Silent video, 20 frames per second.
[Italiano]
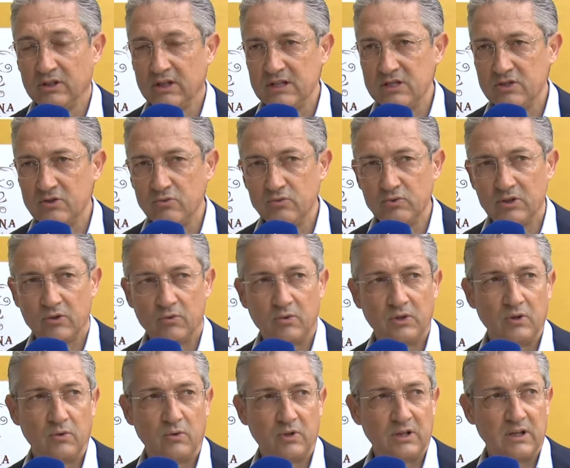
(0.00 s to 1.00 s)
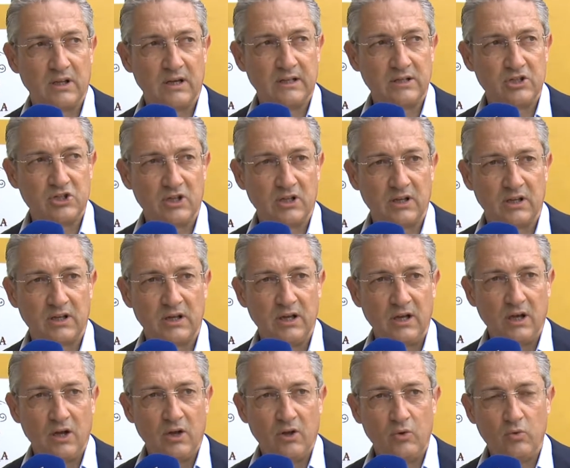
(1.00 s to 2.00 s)
nessuno, quindi, quindi la dice
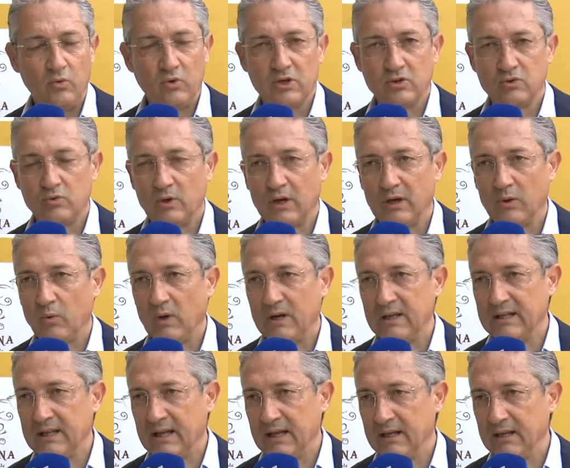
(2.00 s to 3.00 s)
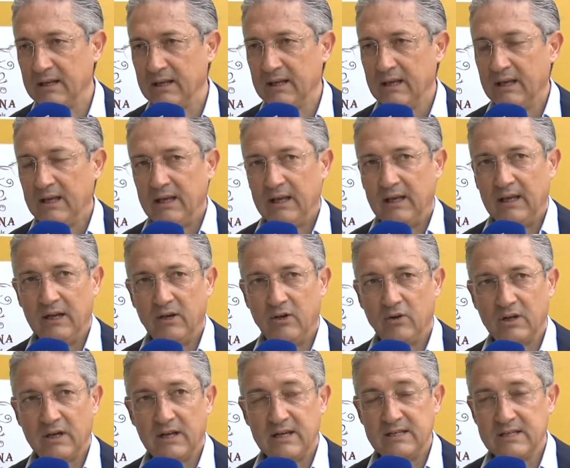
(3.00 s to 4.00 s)
lunga sulla qualità e
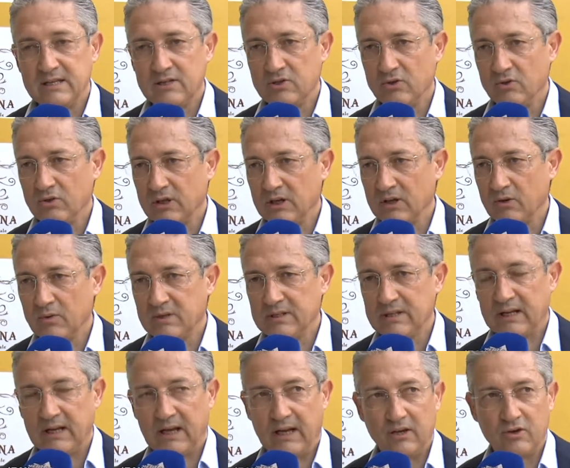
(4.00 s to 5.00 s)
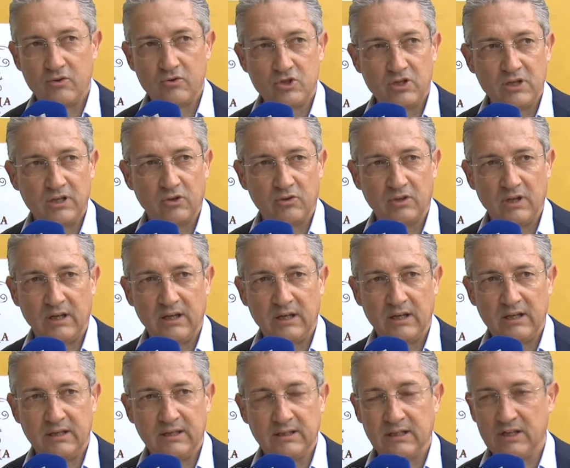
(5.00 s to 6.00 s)
l'organizzazione che questa gara è riuscita a
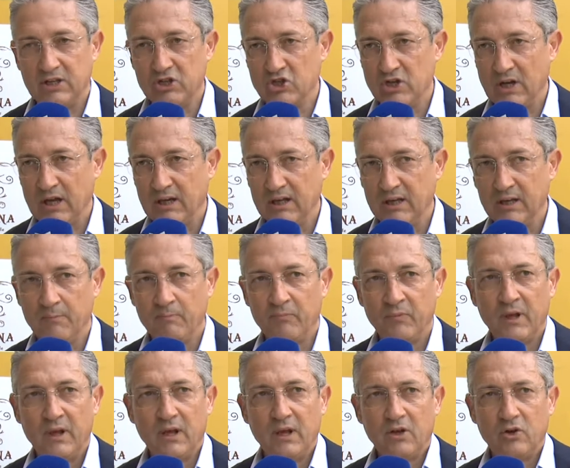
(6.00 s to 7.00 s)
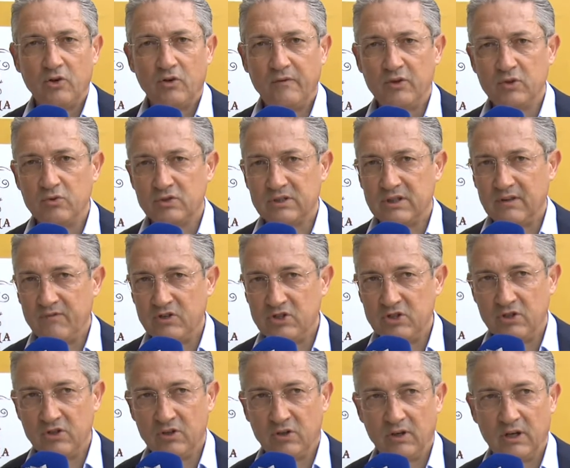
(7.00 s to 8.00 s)
ottenere in 13 anni. Come industria è
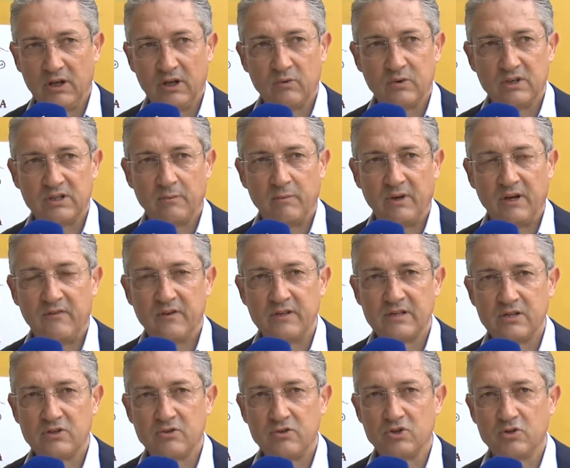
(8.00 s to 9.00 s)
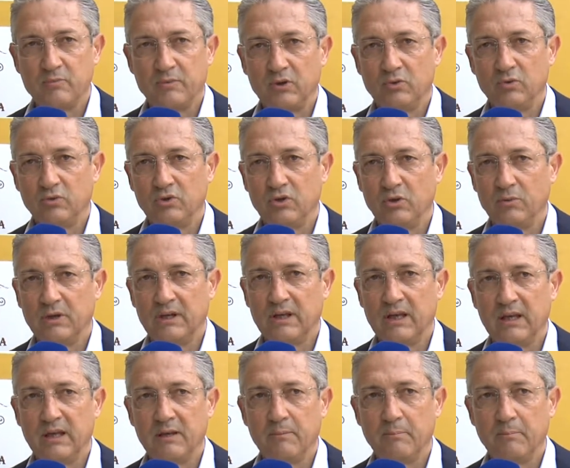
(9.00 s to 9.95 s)
vicino a questa manifestazione soprattutto perché